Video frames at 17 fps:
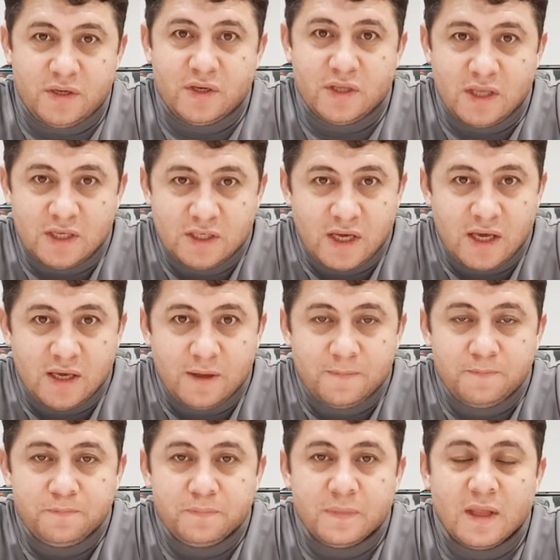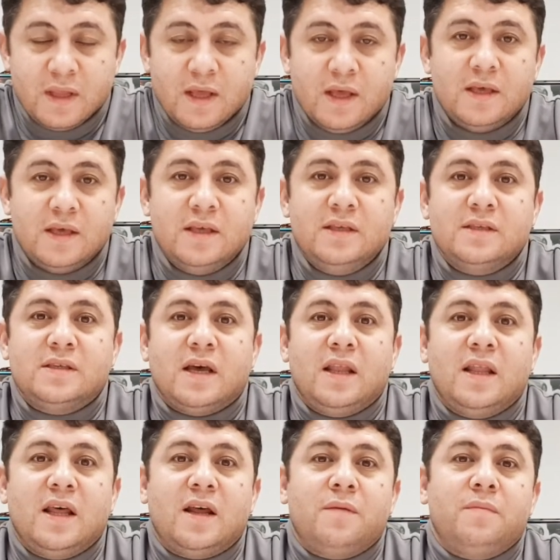gidecek
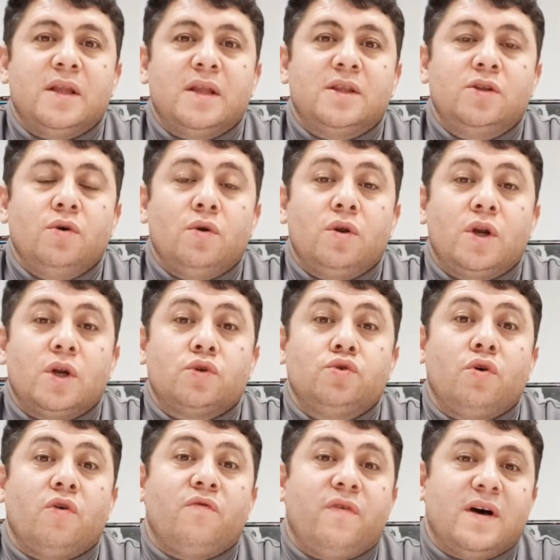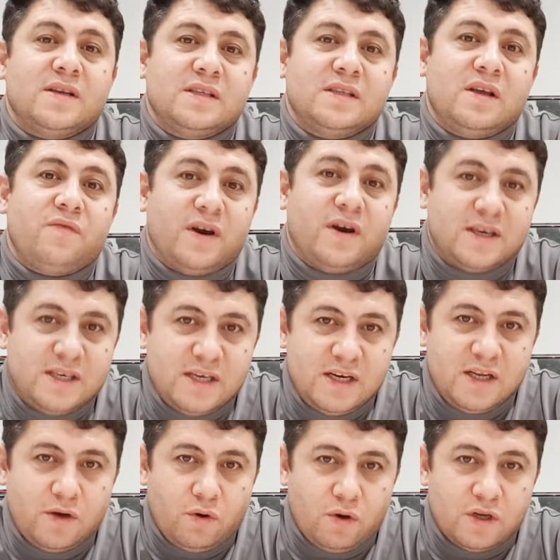insanlar maddi olarak çok fazla
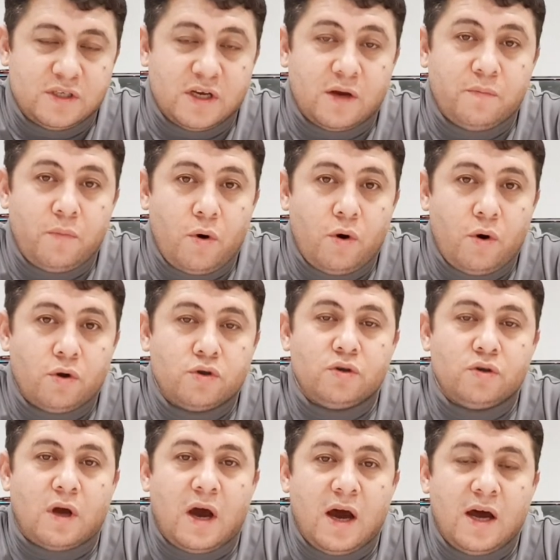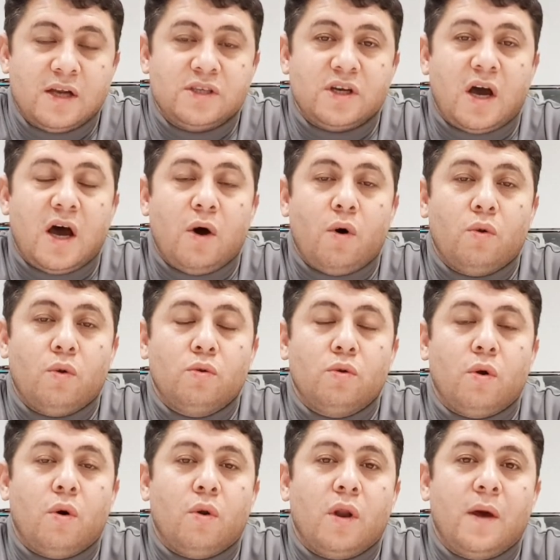fakirlik olacak. Borç, harç
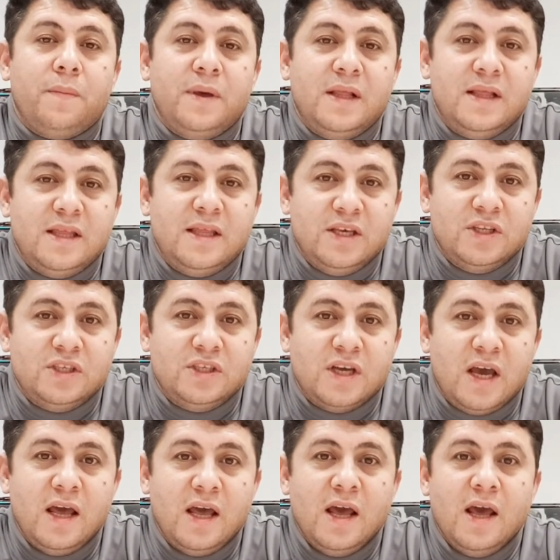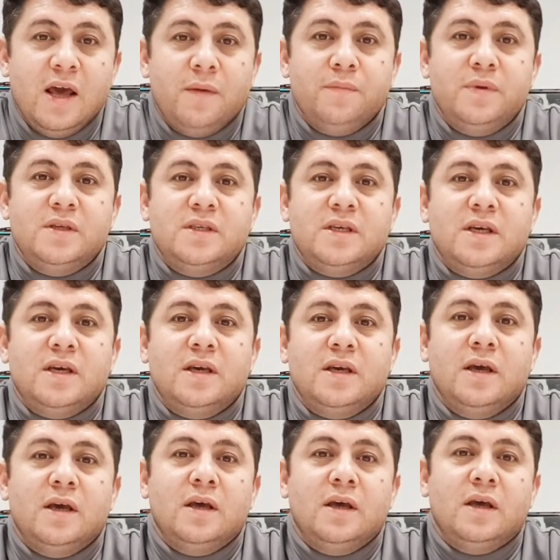ol, olabildiğince
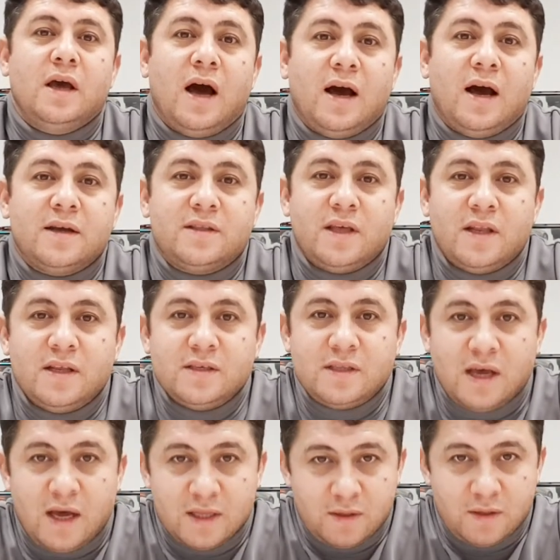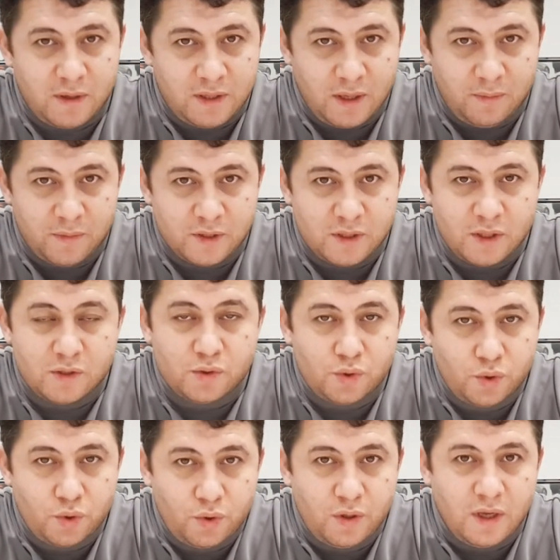bizi Akdeniz'de adım atamayacağız.
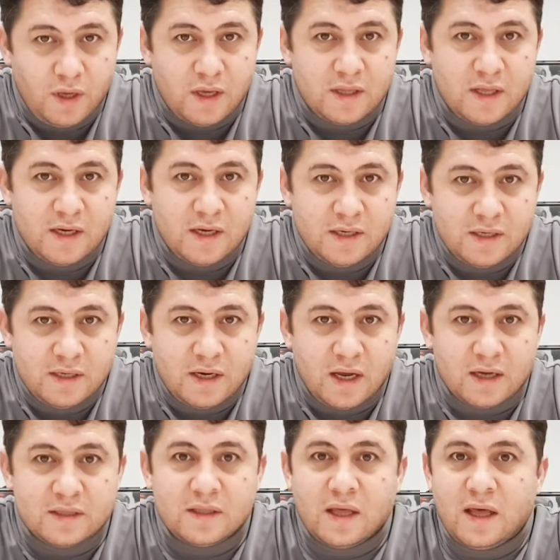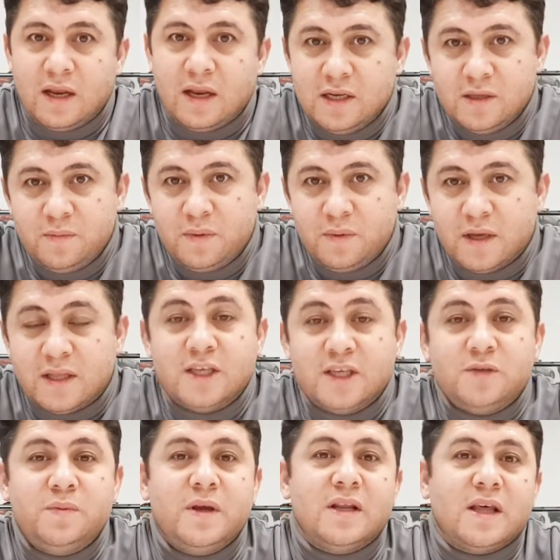Suriye'de, Irak'ta, Libya'da
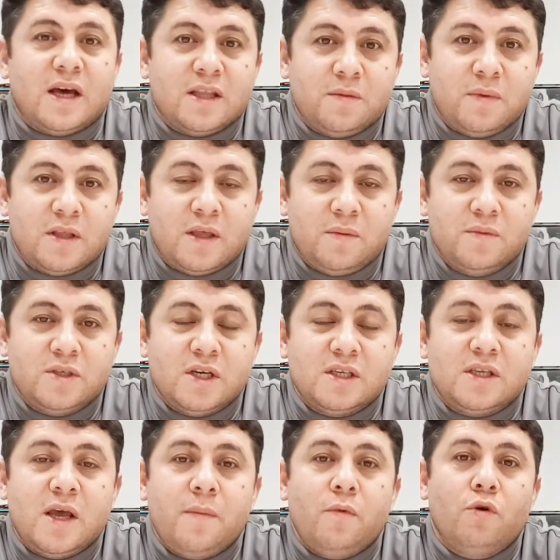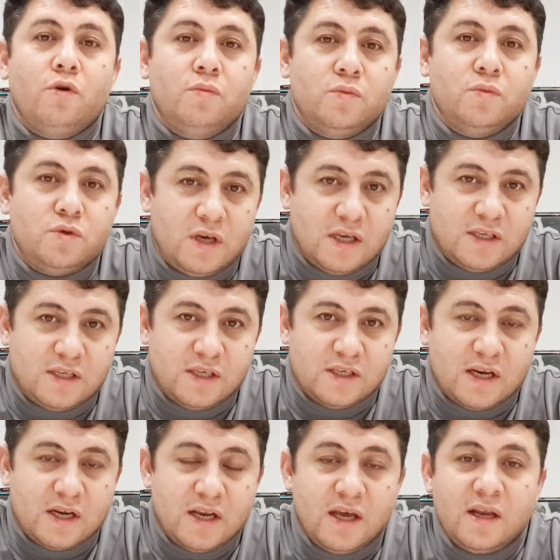hiçbir yerde adım atamayacağız. Hep önümüzü
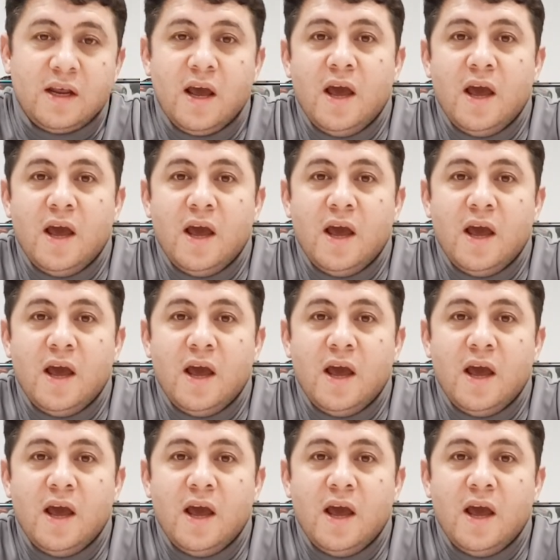kesecekler.